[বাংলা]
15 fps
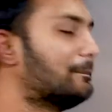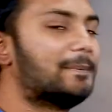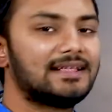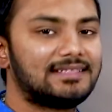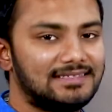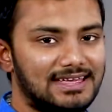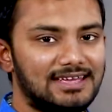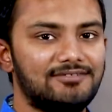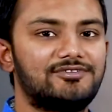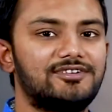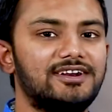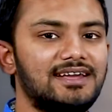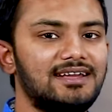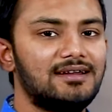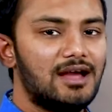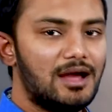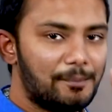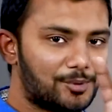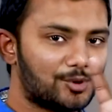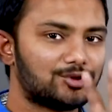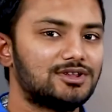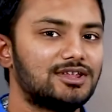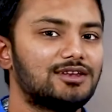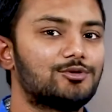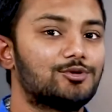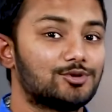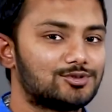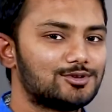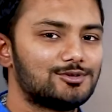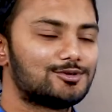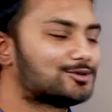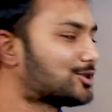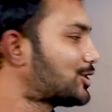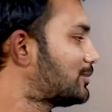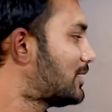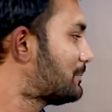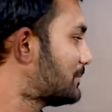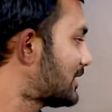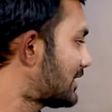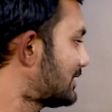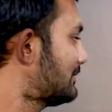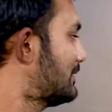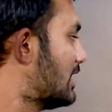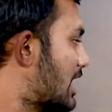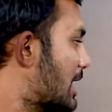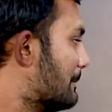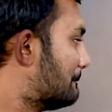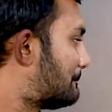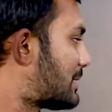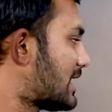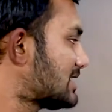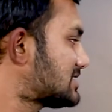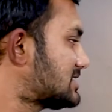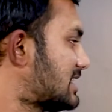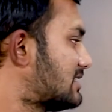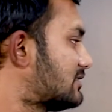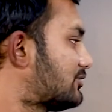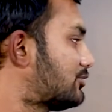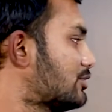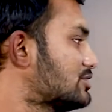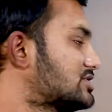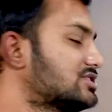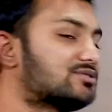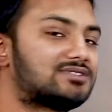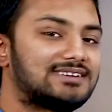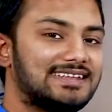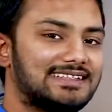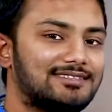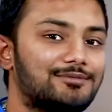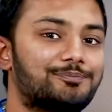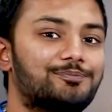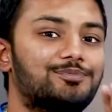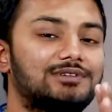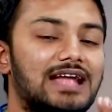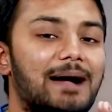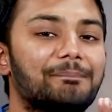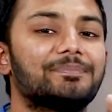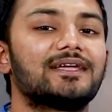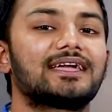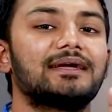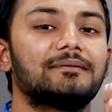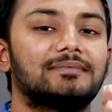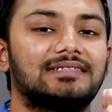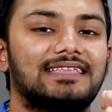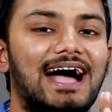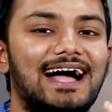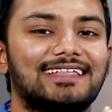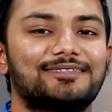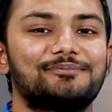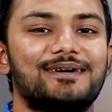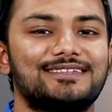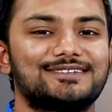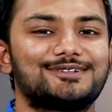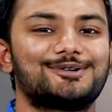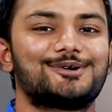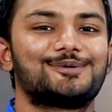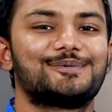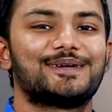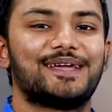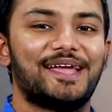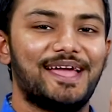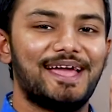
বাট এভরিডে প্রতিদিন গোসল করতে হবে আপনাকে ব্রাশ অ্যান্ড ফ্লোশ ইউর টিথ আপনাকে দাঁত মাজতে হবে